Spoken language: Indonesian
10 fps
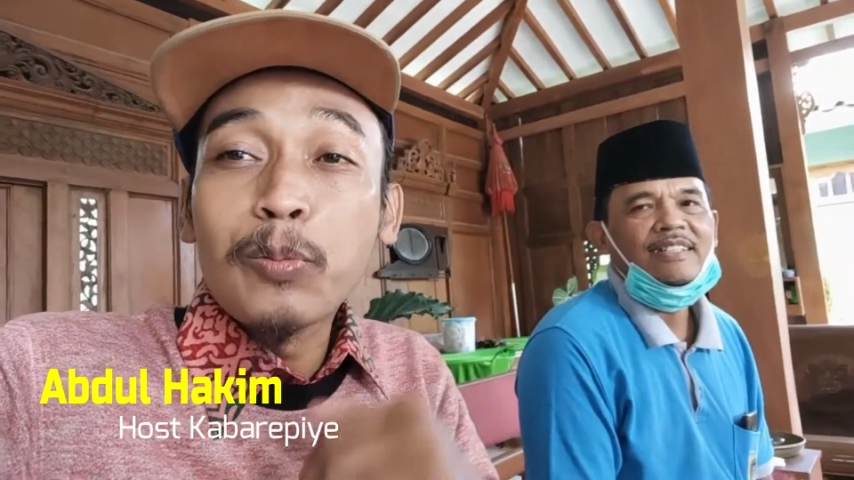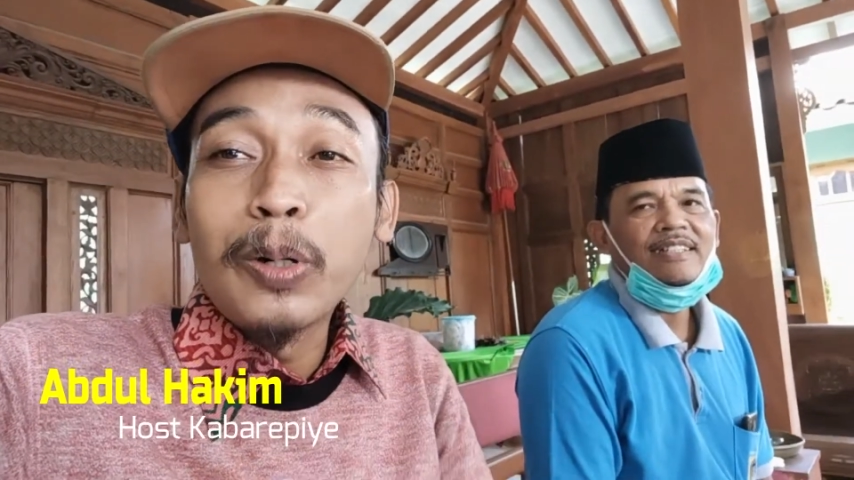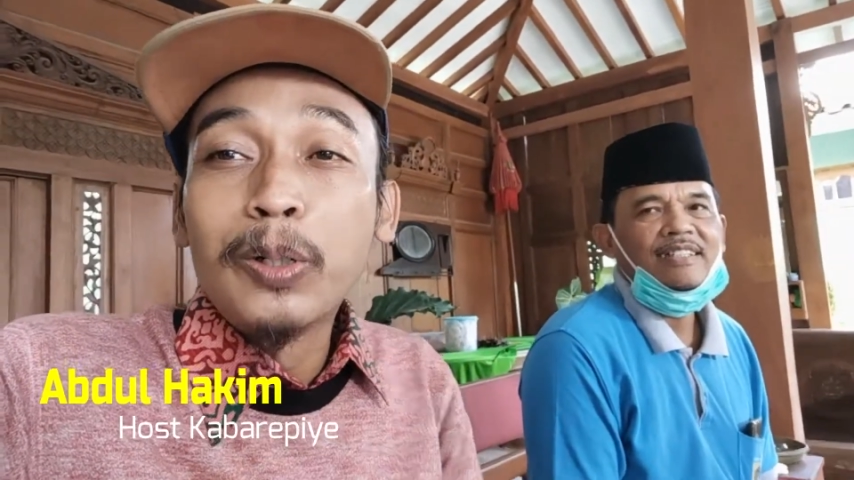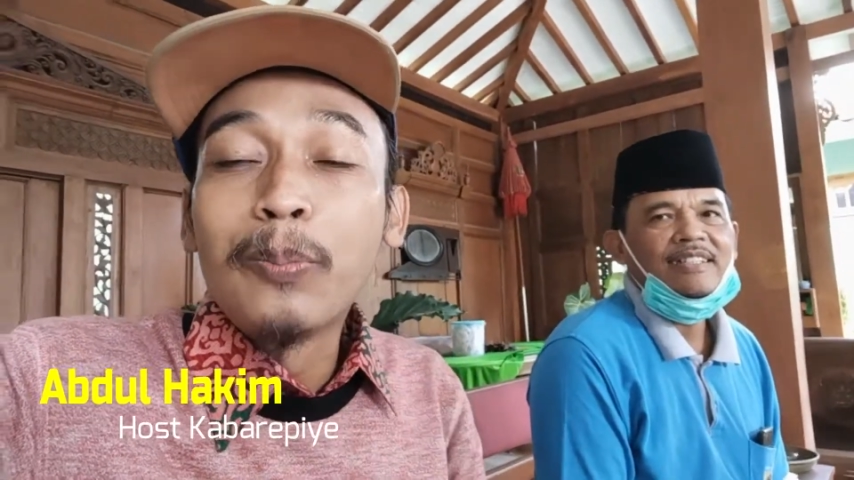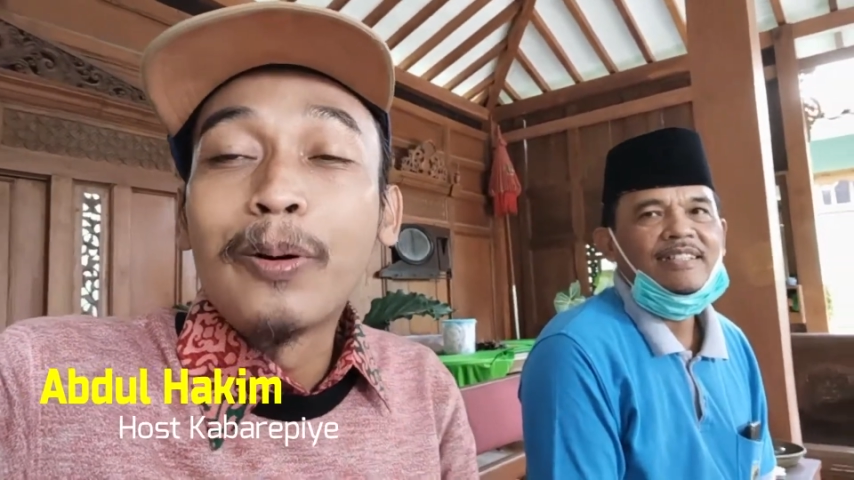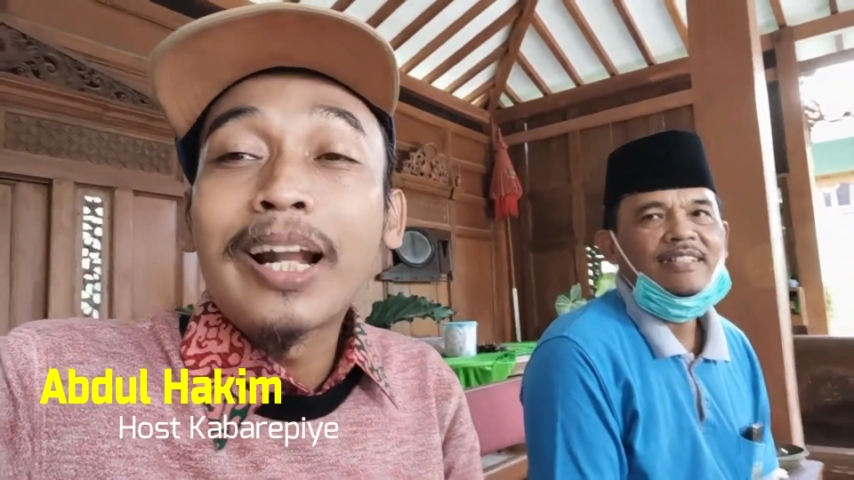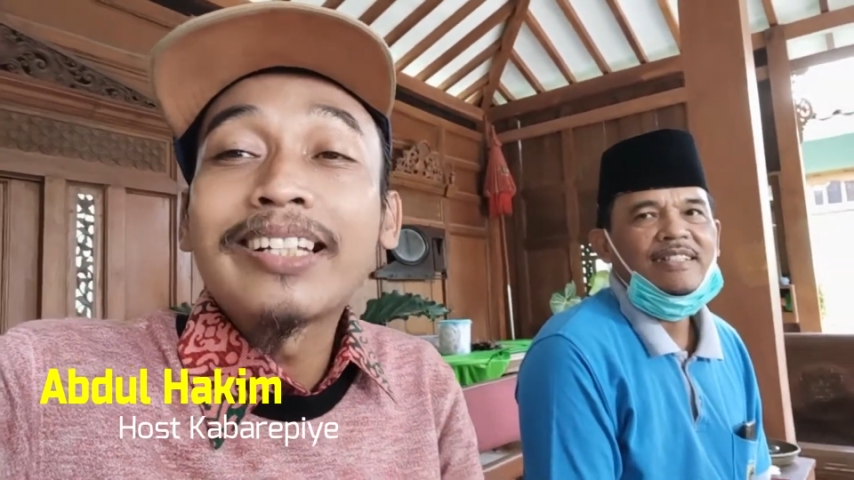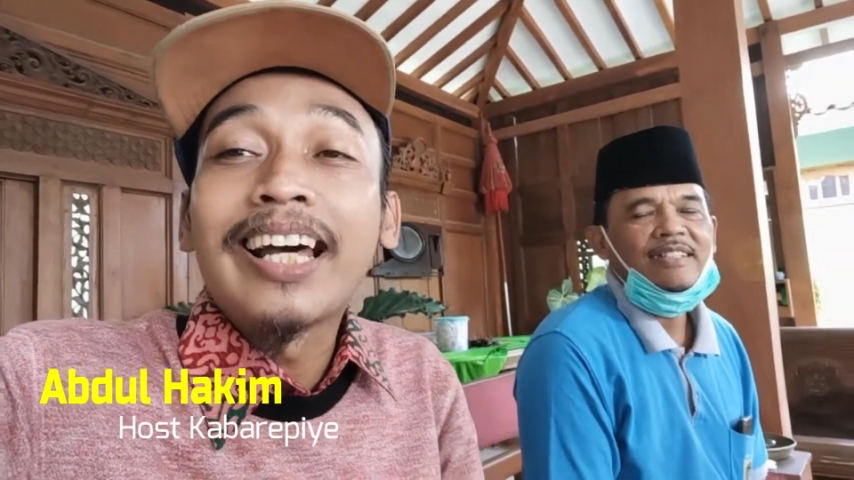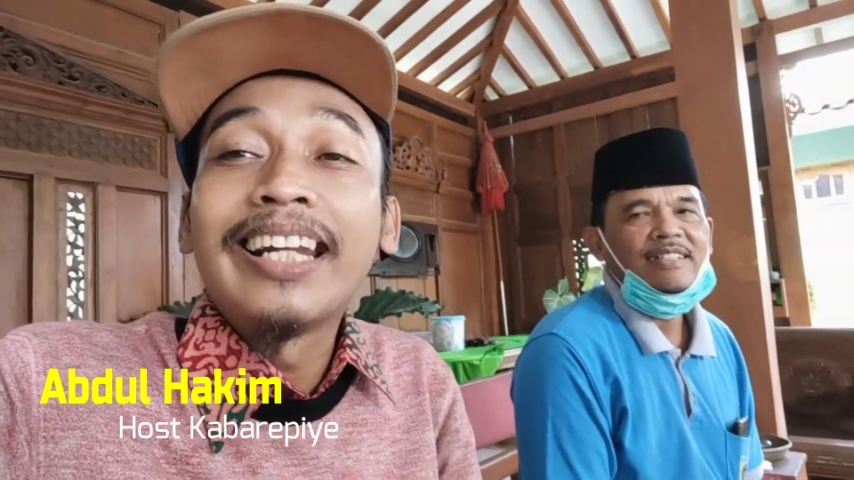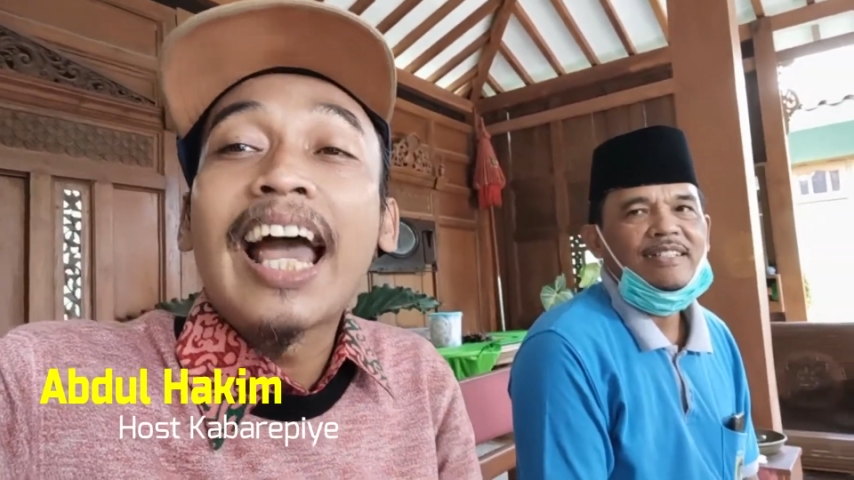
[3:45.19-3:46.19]
pendopo
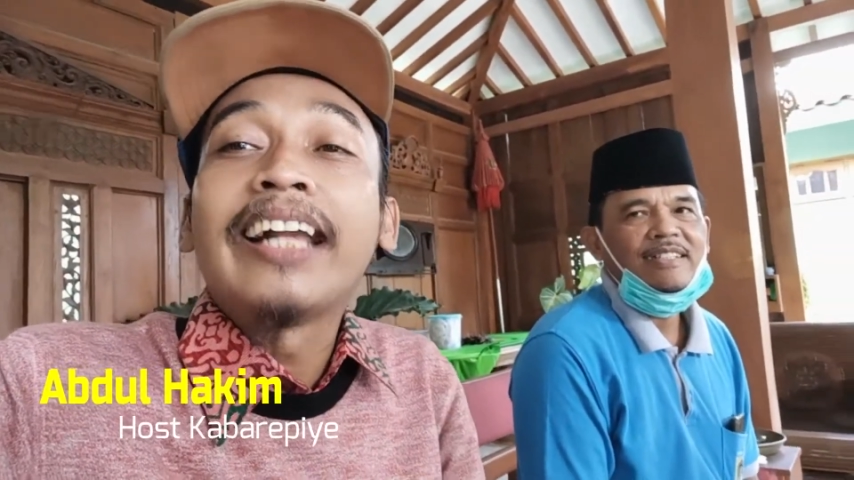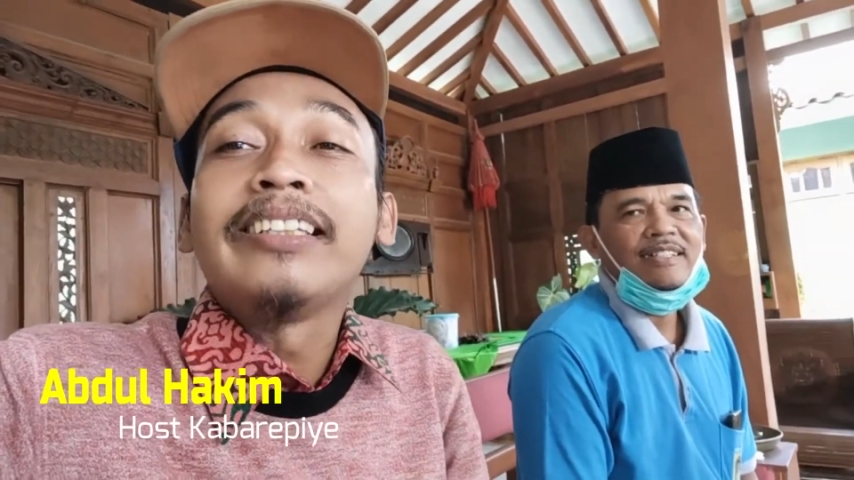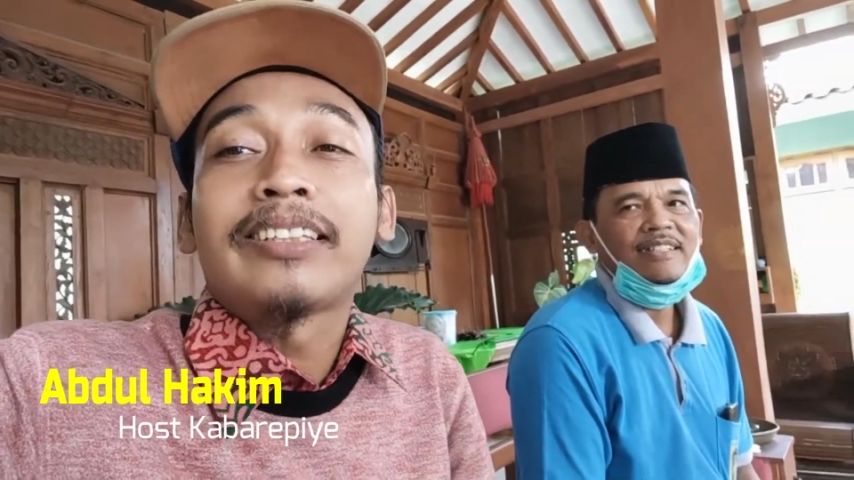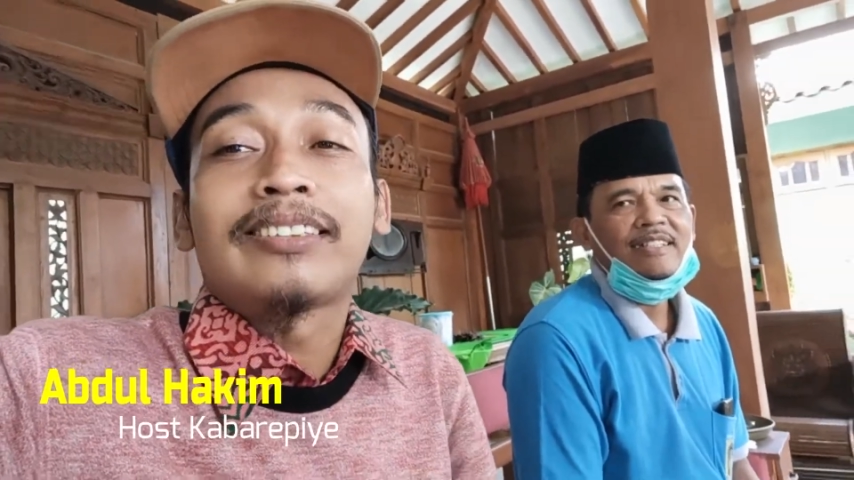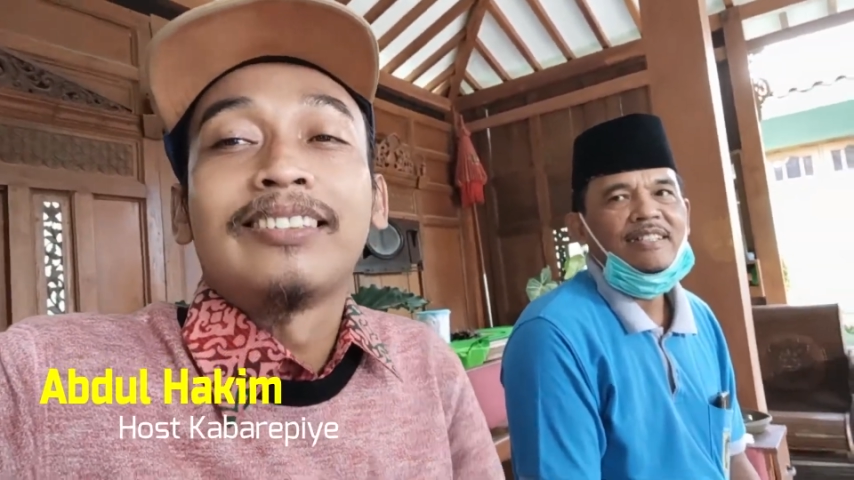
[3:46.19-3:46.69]
rasanya anyes,